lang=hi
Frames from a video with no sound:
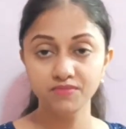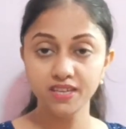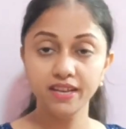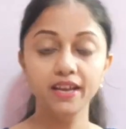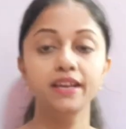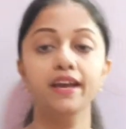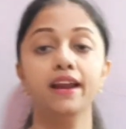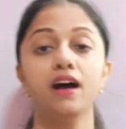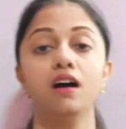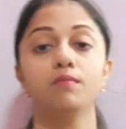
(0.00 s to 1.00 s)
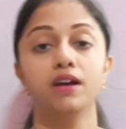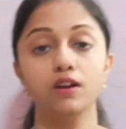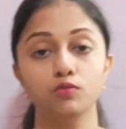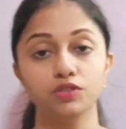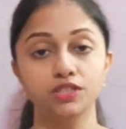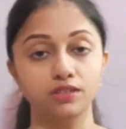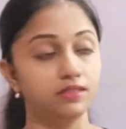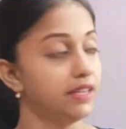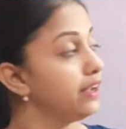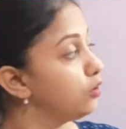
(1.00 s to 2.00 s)
ठीक है ये रहा हमारा क्वेश्चन
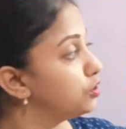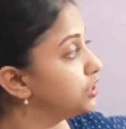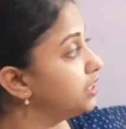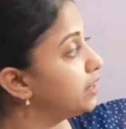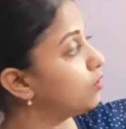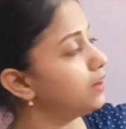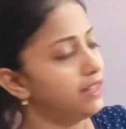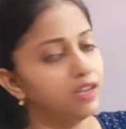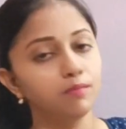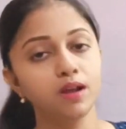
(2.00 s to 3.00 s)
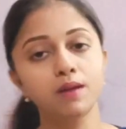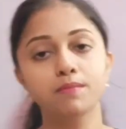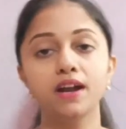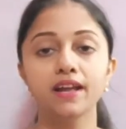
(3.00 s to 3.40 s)
ठीक है क्वेश्चन के अकॉर्डिंग हमने अपना